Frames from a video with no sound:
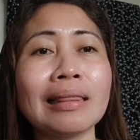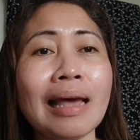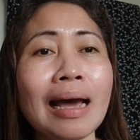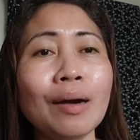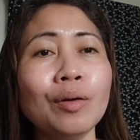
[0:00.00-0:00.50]
mga
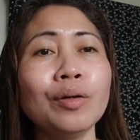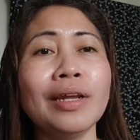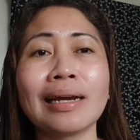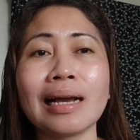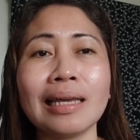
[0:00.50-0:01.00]
tao
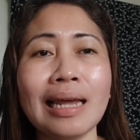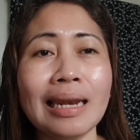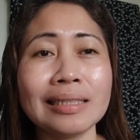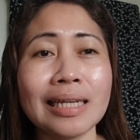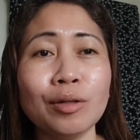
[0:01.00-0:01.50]
na
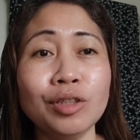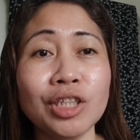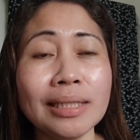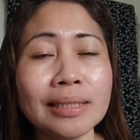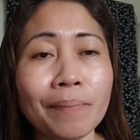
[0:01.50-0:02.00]
nakakilala sa'yo
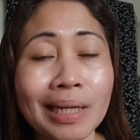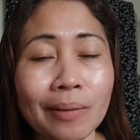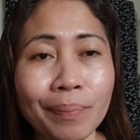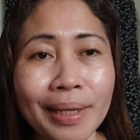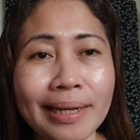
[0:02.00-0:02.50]
dyan sa
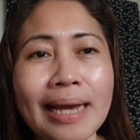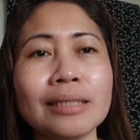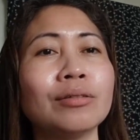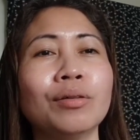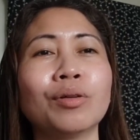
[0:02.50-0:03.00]

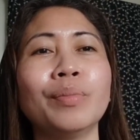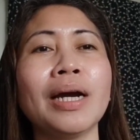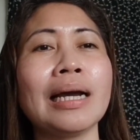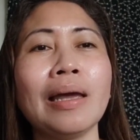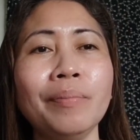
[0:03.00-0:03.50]
Pilipinas or
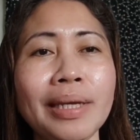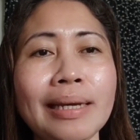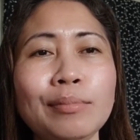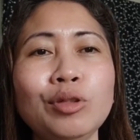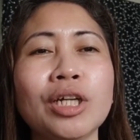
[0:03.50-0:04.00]
mga
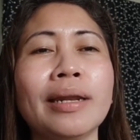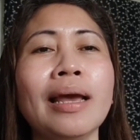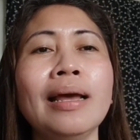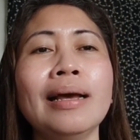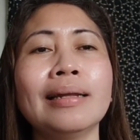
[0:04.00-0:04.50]
kaibigan mo dyan
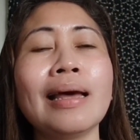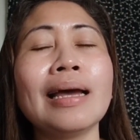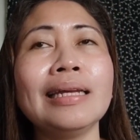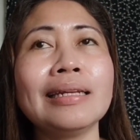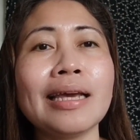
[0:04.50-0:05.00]

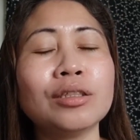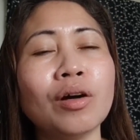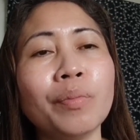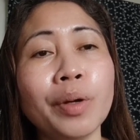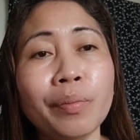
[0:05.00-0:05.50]
na in case
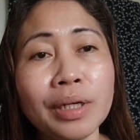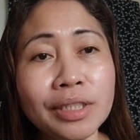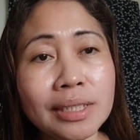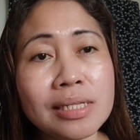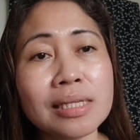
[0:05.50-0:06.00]
of
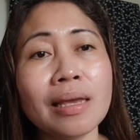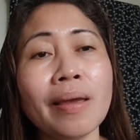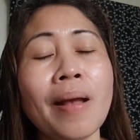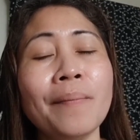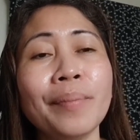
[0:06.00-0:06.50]

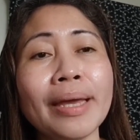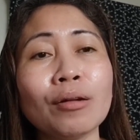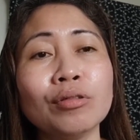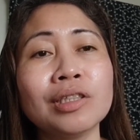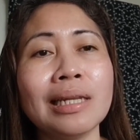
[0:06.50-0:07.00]
emergency,
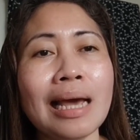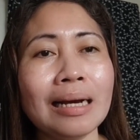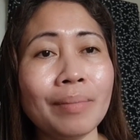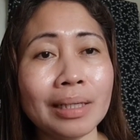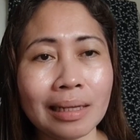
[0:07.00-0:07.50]
meron
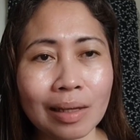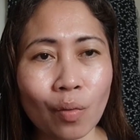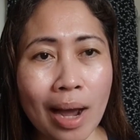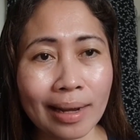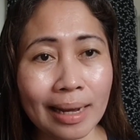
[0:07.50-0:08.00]
silang
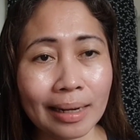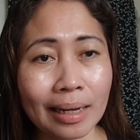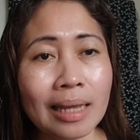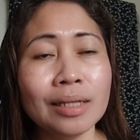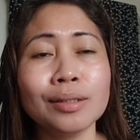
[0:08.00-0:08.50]
matatawagan.
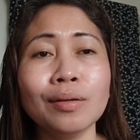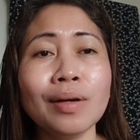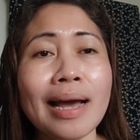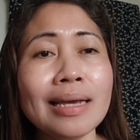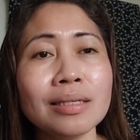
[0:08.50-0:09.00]
So
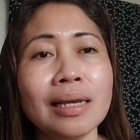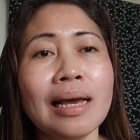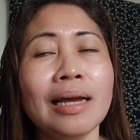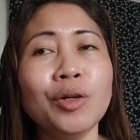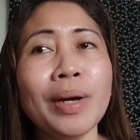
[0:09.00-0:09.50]
guys,
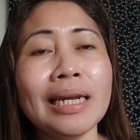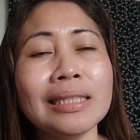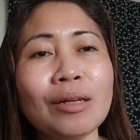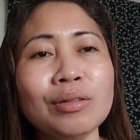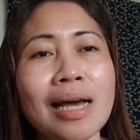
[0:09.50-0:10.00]
yung mga
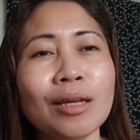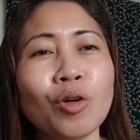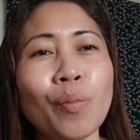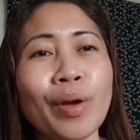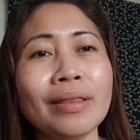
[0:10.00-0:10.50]
nagtanong sa akin
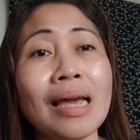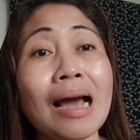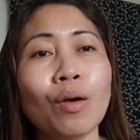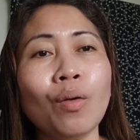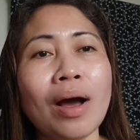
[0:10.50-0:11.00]
kung pwede
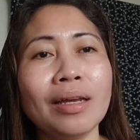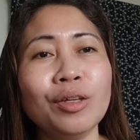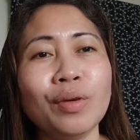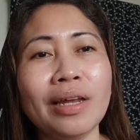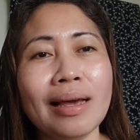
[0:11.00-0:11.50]
ako ang
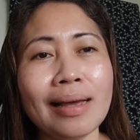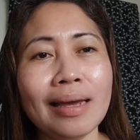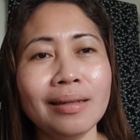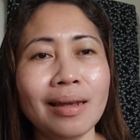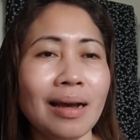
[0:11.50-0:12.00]
inyong
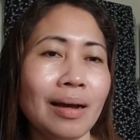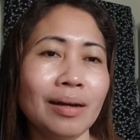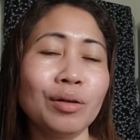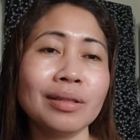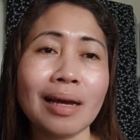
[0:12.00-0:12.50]
ilagay na
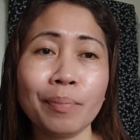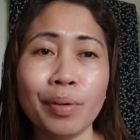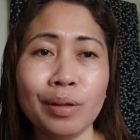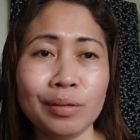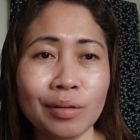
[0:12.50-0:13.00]
contact
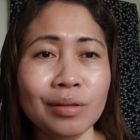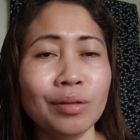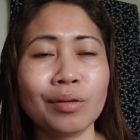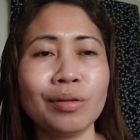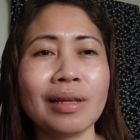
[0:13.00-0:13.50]
person
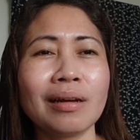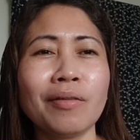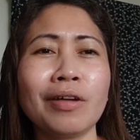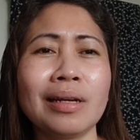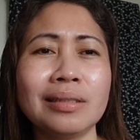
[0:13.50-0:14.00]
or contact
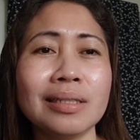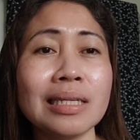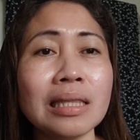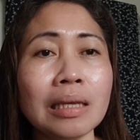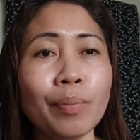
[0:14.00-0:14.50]
references,
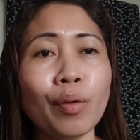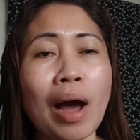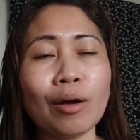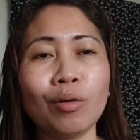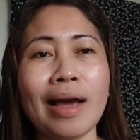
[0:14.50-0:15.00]
hindi
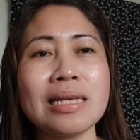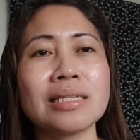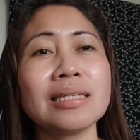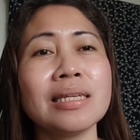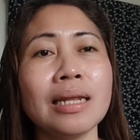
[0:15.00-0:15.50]
po ako guys
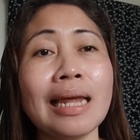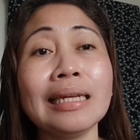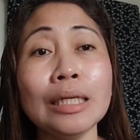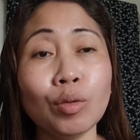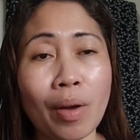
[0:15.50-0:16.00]
kasi
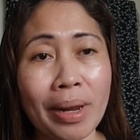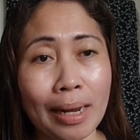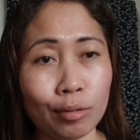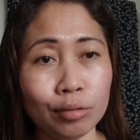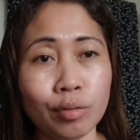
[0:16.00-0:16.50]
nandito naman
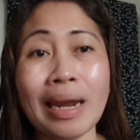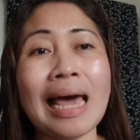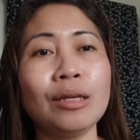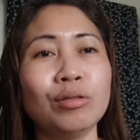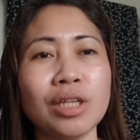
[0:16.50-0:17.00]
ako
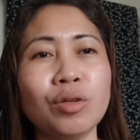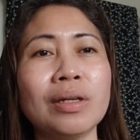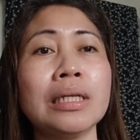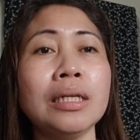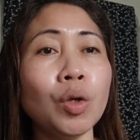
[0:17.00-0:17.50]
malayo sa inyo
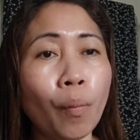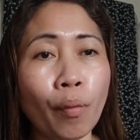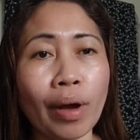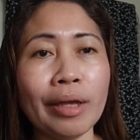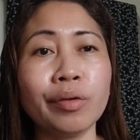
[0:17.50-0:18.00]
at hindi ko
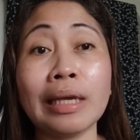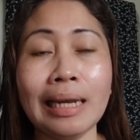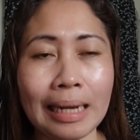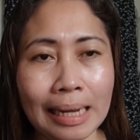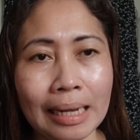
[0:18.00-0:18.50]
po kayo
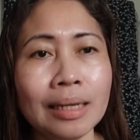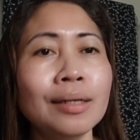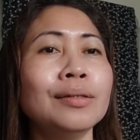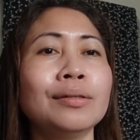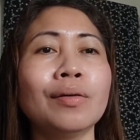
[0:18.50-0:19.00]
kilala.
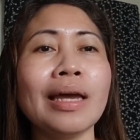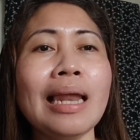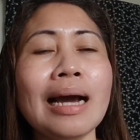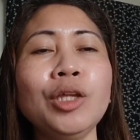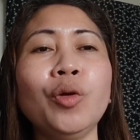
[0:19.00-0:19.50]
So,
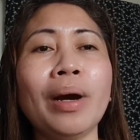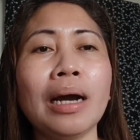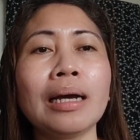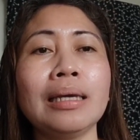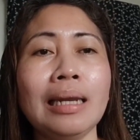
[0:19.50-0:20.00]
kailangan yung
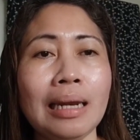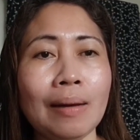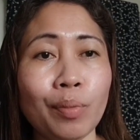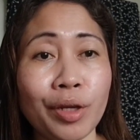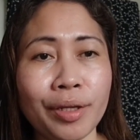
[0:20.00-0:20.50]
mga
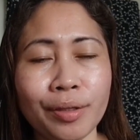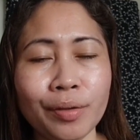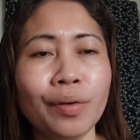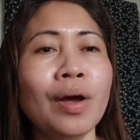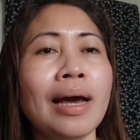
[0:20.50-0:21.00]
kilala po
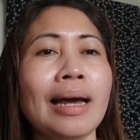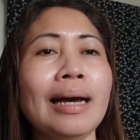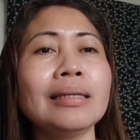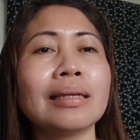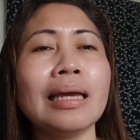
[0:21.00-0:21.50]
ninyo.
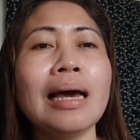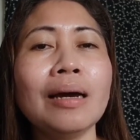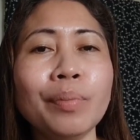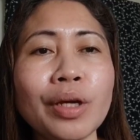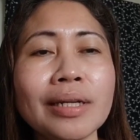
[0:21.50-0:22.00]
At
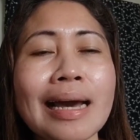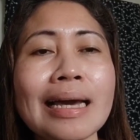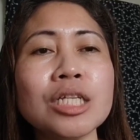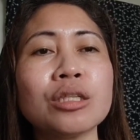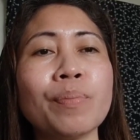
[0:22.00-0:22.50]
kailangan po yan
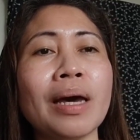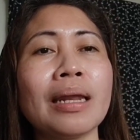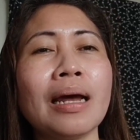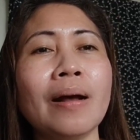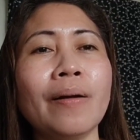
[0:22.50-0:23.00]
guys
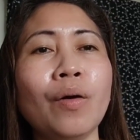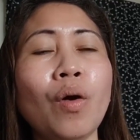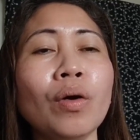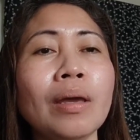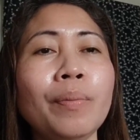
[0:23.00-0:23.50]
para
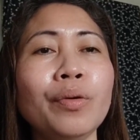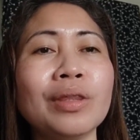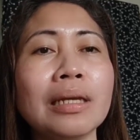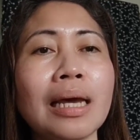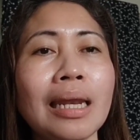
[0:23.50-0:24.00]
okay po
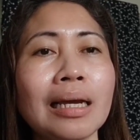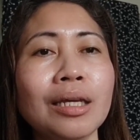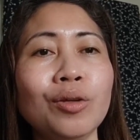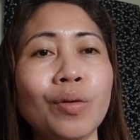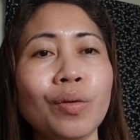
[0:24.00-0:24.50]
tingnan ang
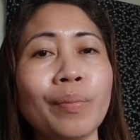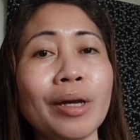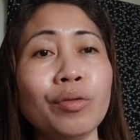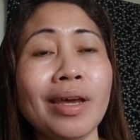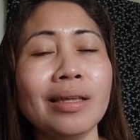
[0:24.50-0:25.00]
inyong
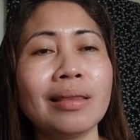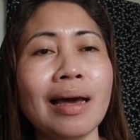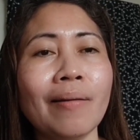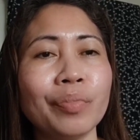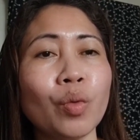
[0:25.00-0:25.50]

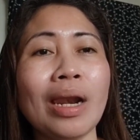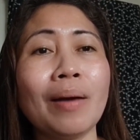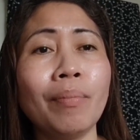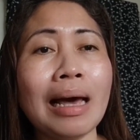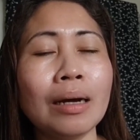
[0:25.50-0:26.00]
biodata,
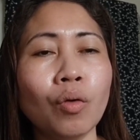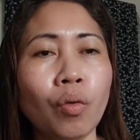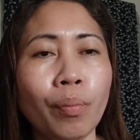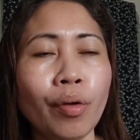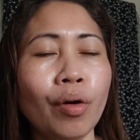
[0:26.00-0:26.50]
walang
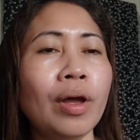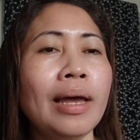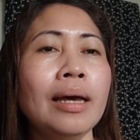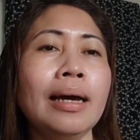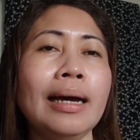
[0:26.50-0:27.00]
blanco po.
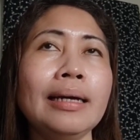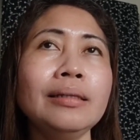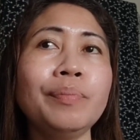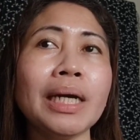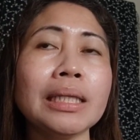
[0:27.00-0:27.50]

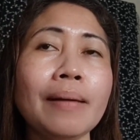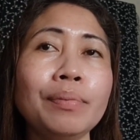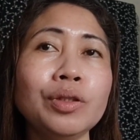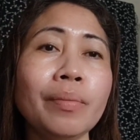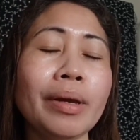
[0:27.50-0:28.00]
And
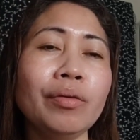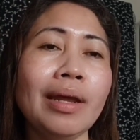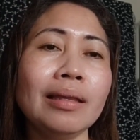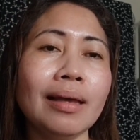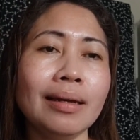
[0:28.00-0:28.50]
pagkatapos ng
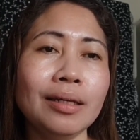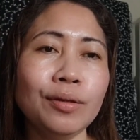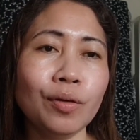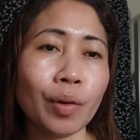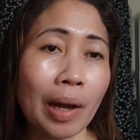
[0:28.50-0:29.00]
biodata
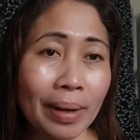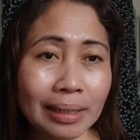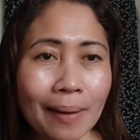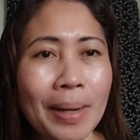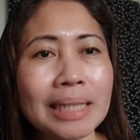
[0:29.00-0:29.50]
ninyo,
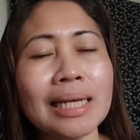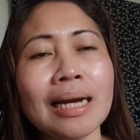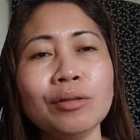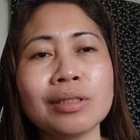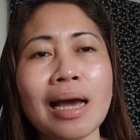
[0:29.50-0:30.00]
kapag nagpasa
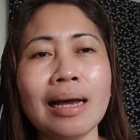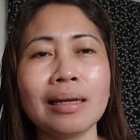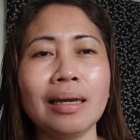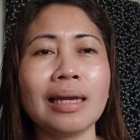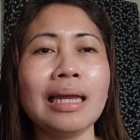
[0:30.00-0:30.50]
kayo sa
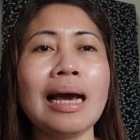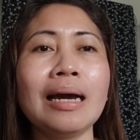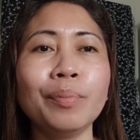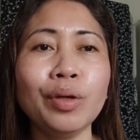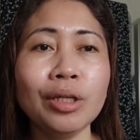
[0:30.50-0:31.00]
akin,
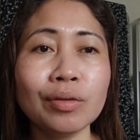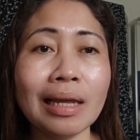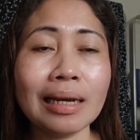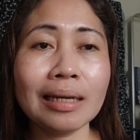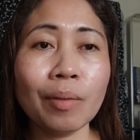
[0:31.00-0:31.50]
kailangan po ninyo
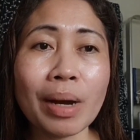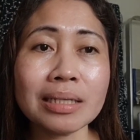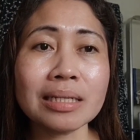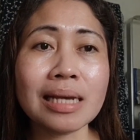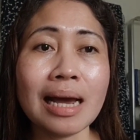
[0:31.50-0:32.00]
talagang
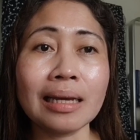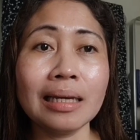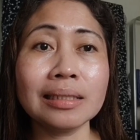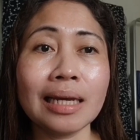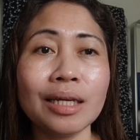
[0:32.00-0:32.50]
ipasa sa
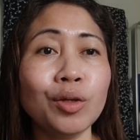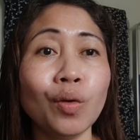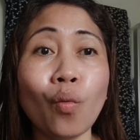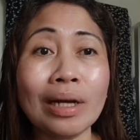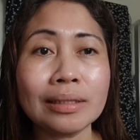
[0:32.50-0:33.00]
akin sa
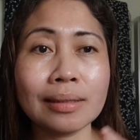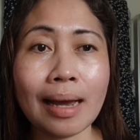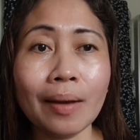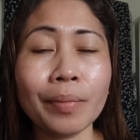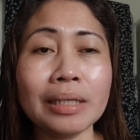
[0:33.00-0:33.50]
inyong
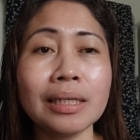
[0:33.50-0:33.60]
WhatsApp.